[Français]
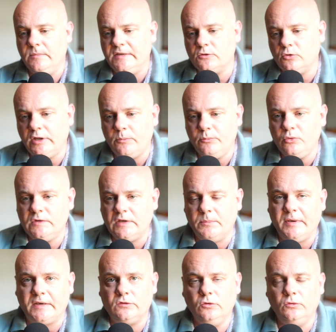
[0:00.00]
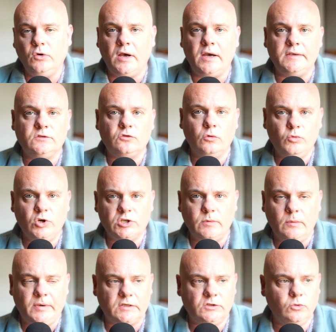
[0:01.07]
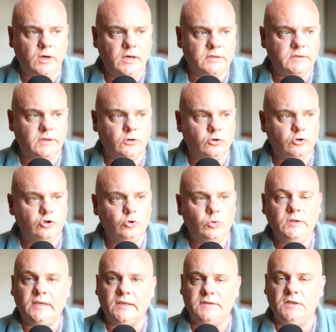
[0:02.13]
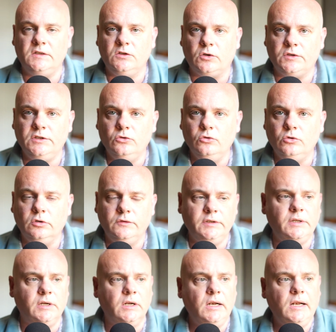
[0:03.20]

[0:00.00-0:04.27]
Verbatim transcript: Mais ce qu'on a pu s'apercevoir, et ce que moi je m'aperçois, c'est que suite à cette sortie du Covid,